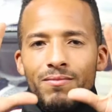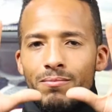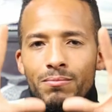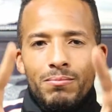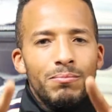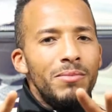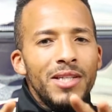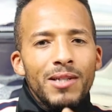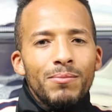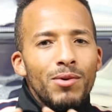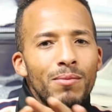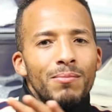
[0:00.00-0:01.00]

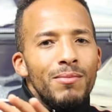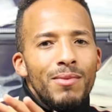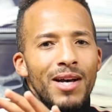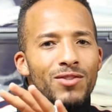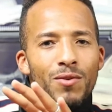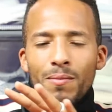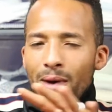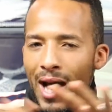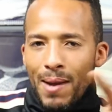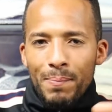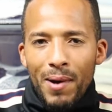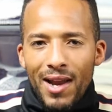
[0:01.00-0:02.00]
Minimum, also
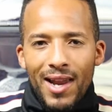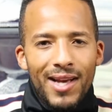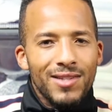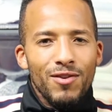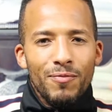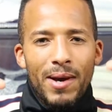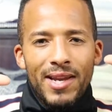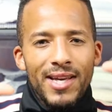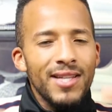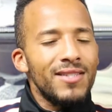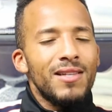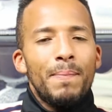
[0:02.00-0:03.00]
ein paar Likes auf meine
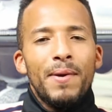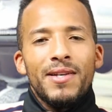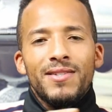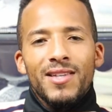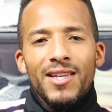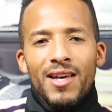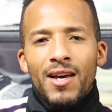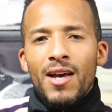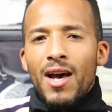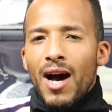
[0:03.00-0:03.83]
Insta-Pics kriege,